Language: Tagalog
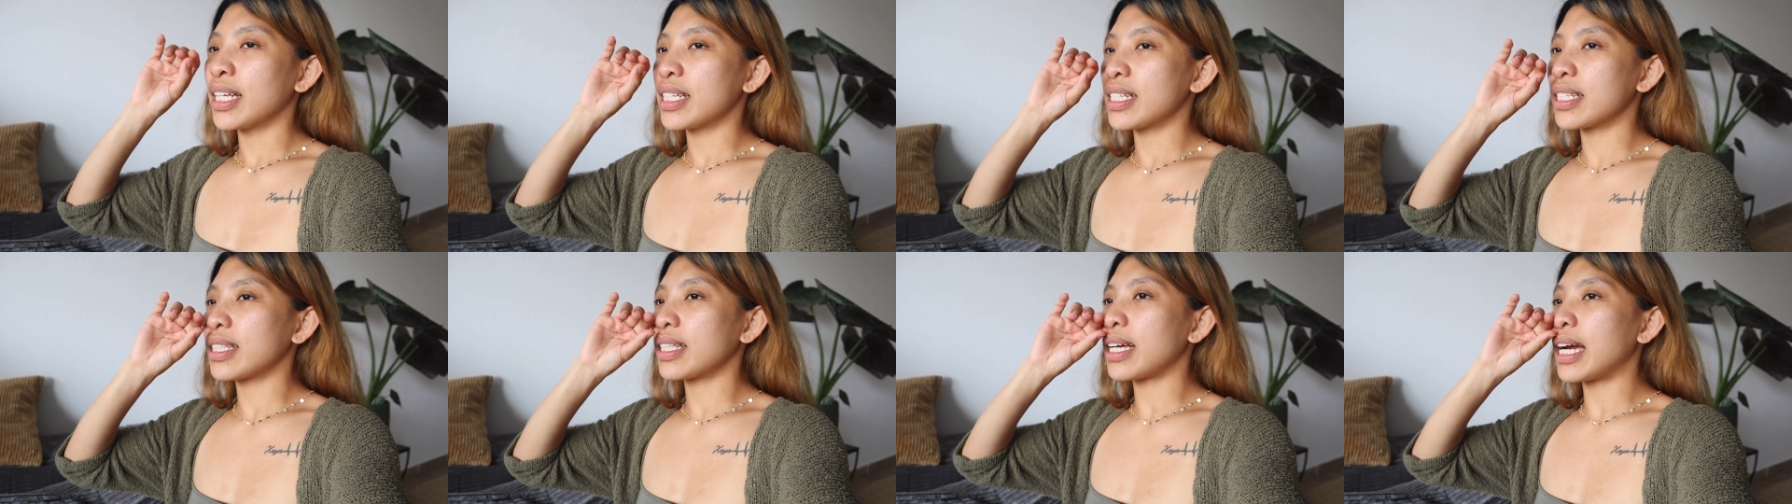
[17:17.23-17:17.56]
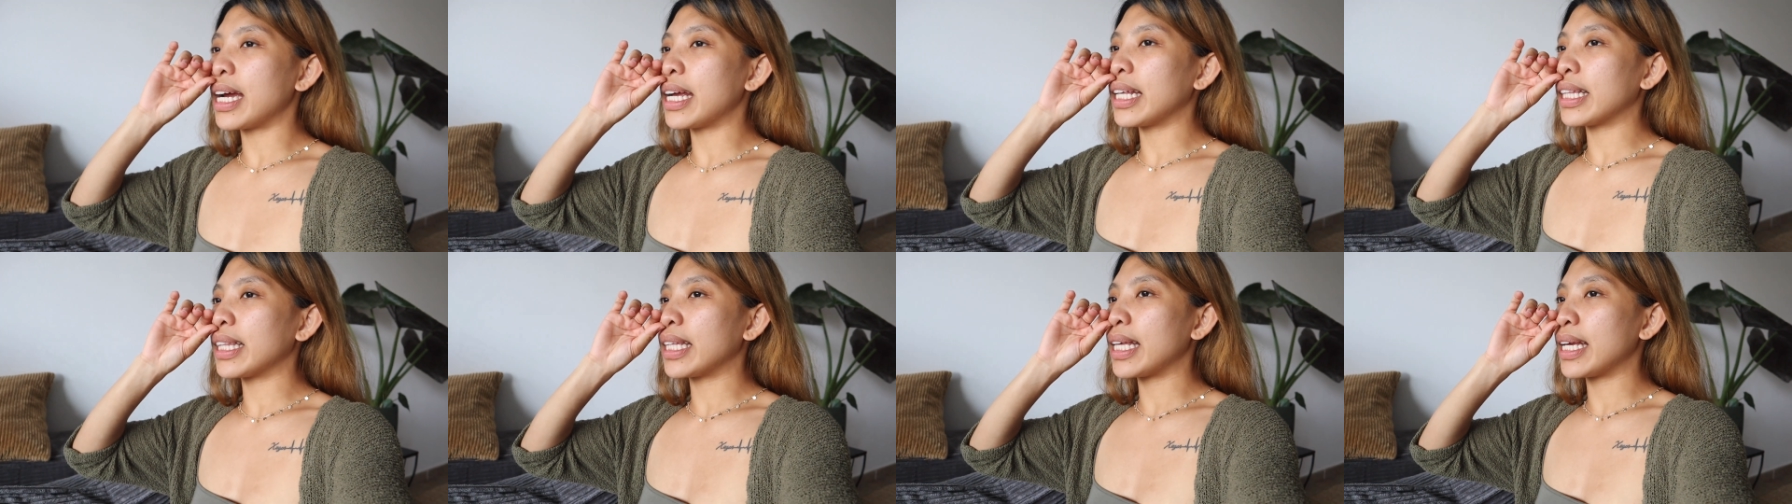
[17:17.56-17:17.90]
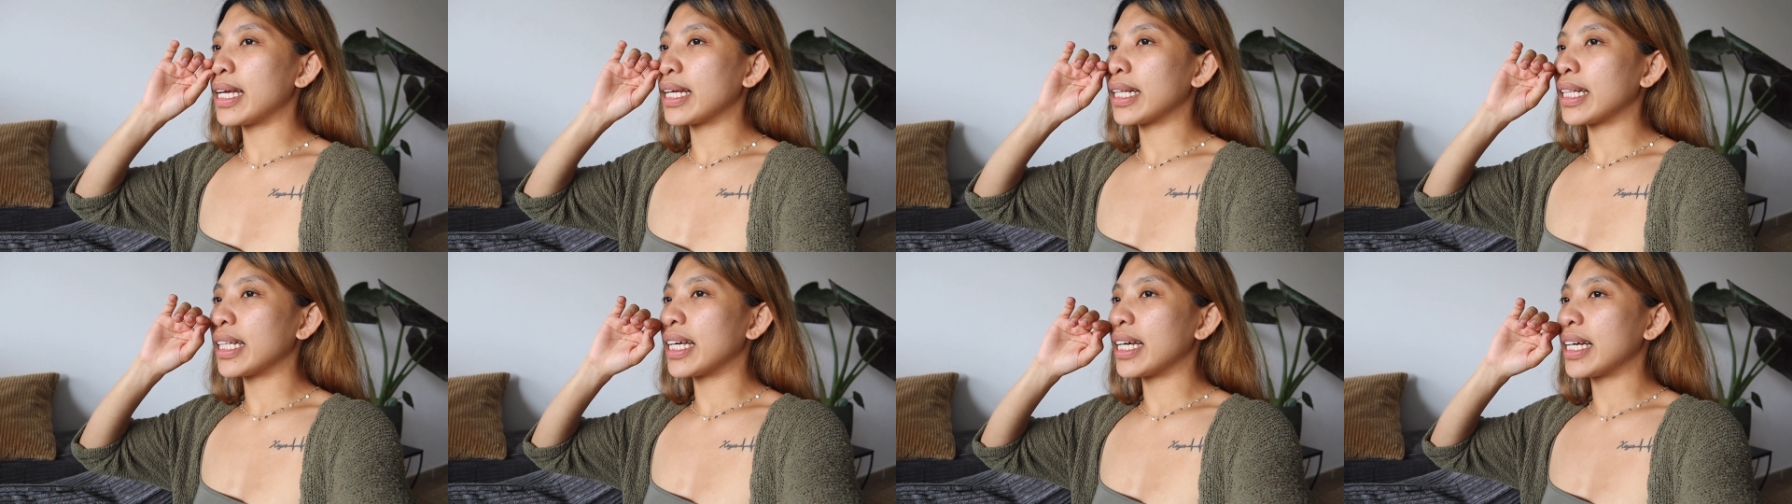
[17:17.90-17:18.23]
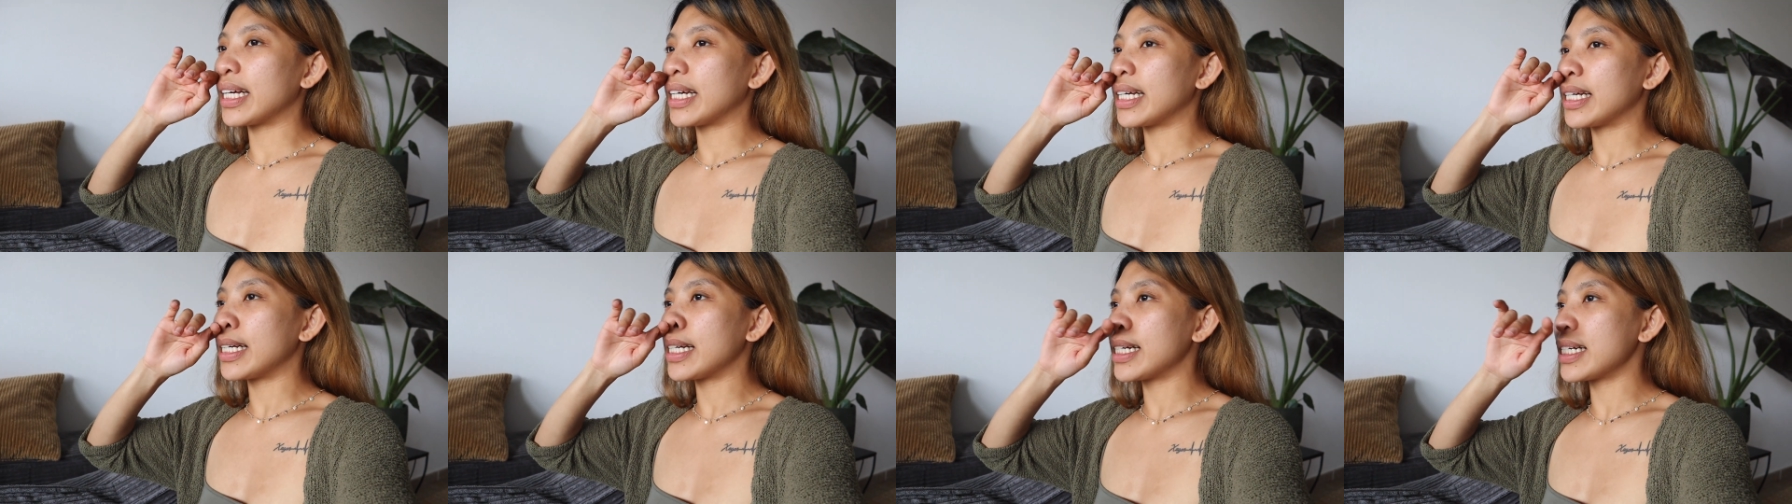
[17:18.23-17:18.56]
starting
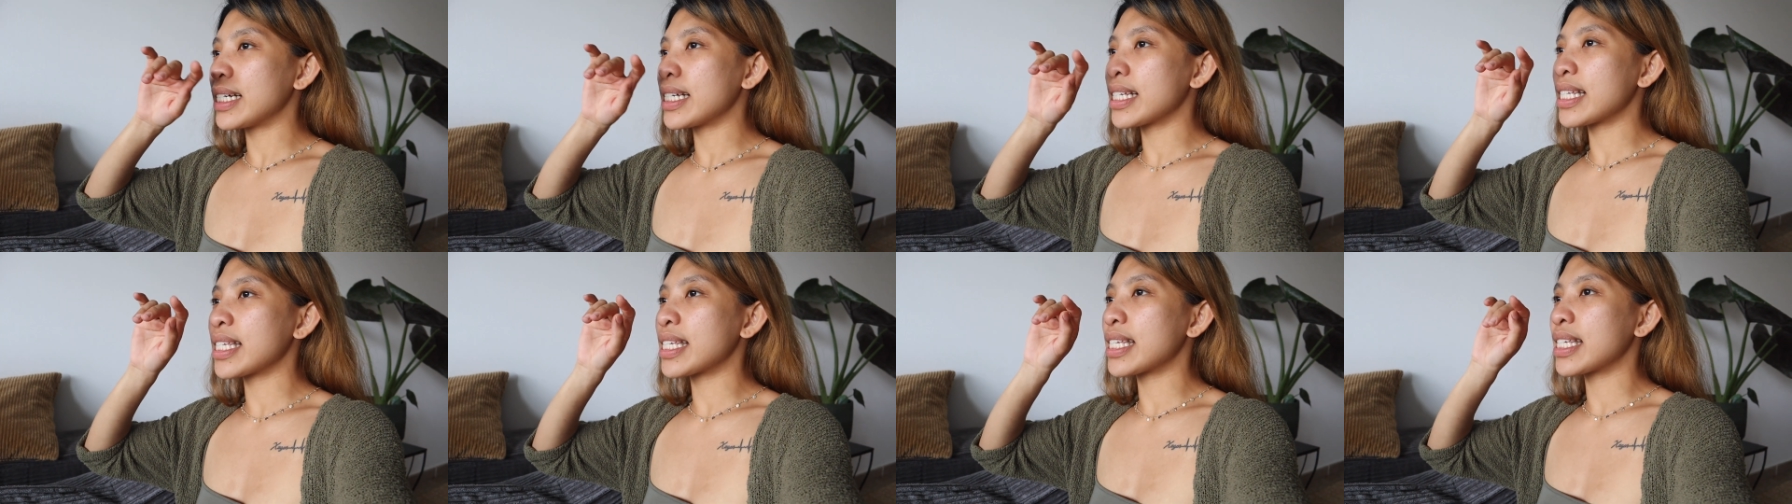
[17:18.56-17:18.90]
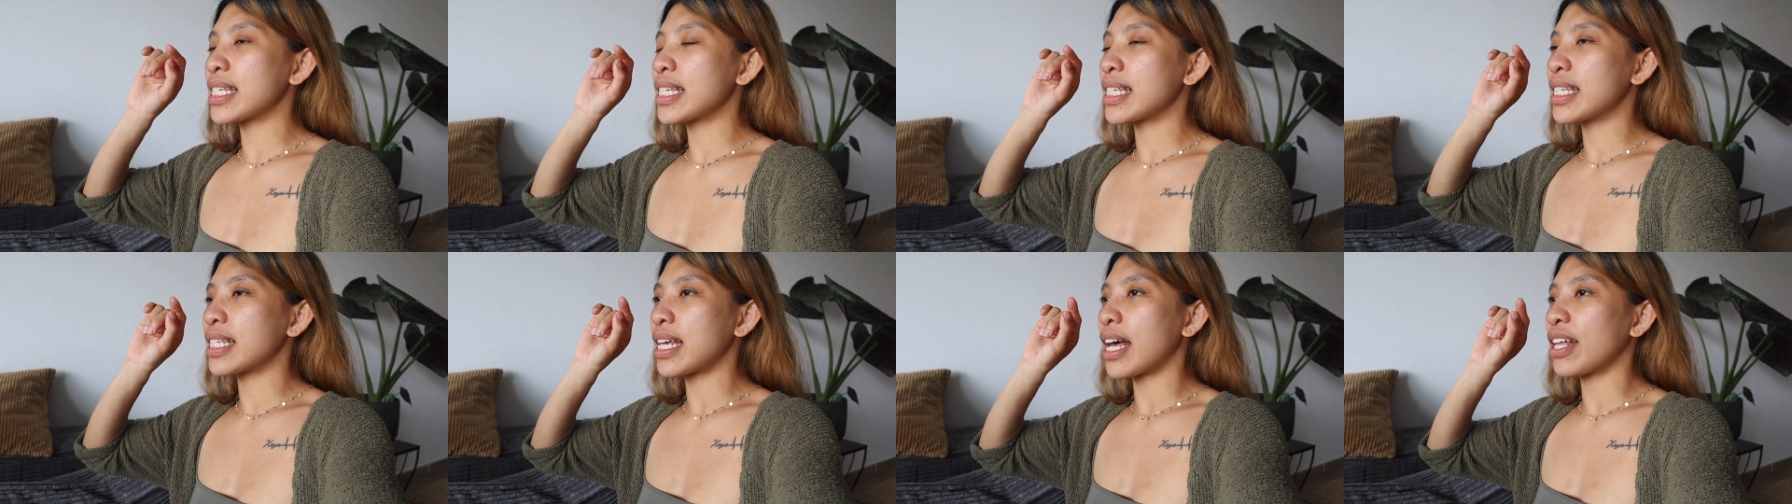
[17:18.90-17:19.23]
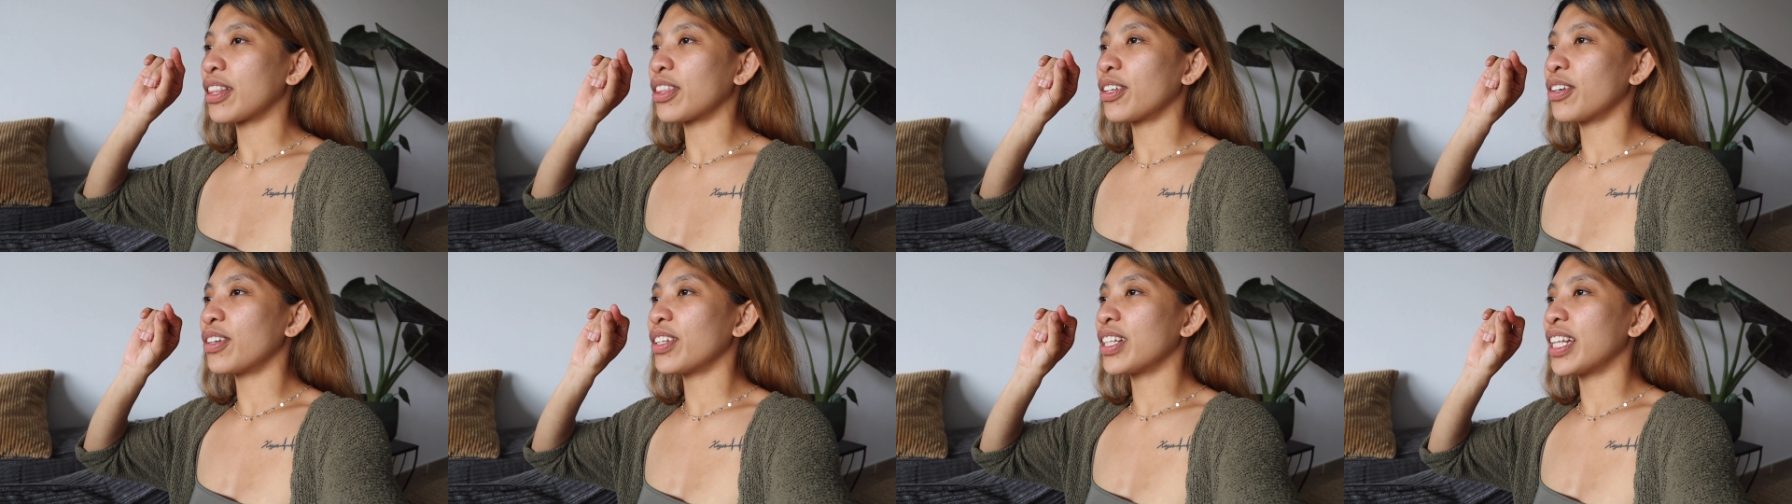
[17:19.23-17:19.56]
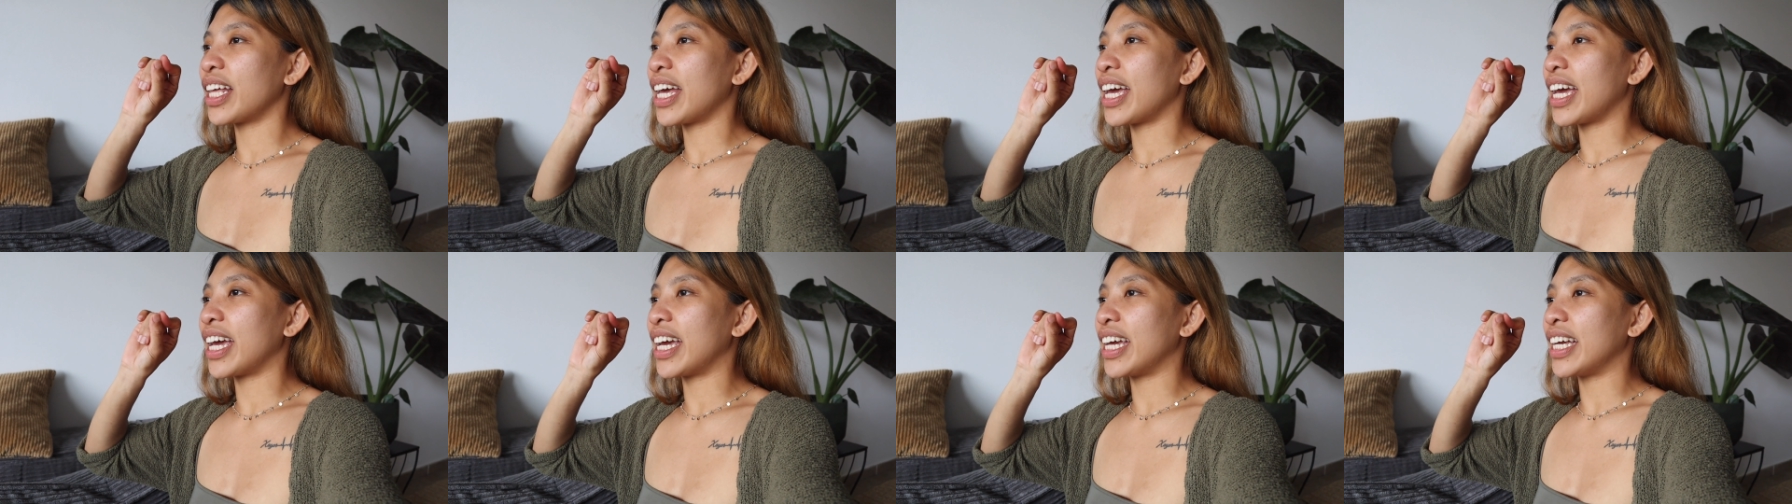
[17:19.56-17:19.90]
this
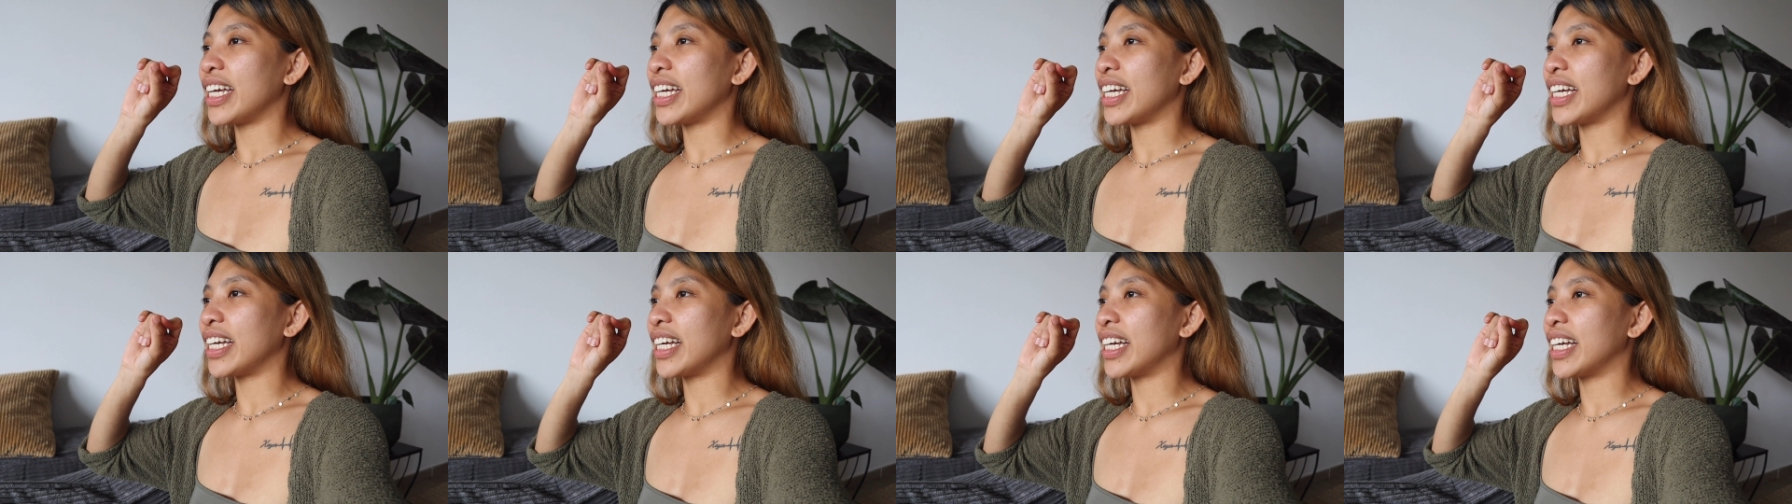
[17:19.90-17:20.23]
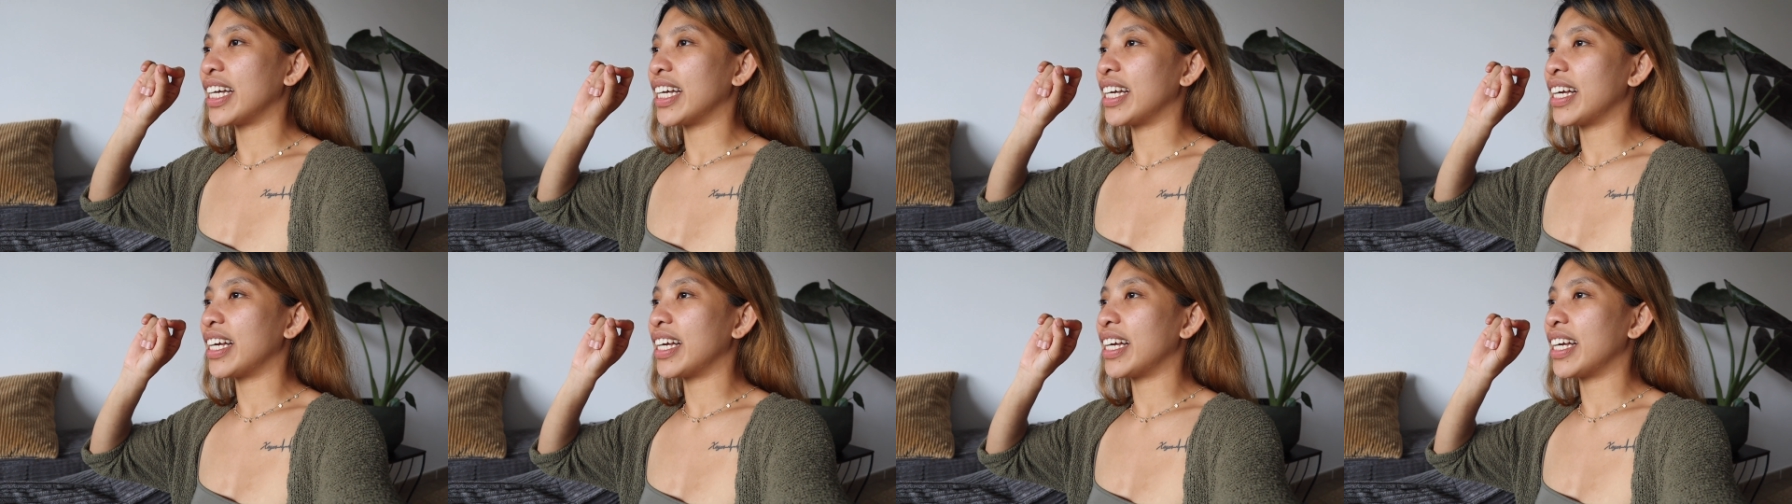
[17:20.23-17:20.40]
Saturday.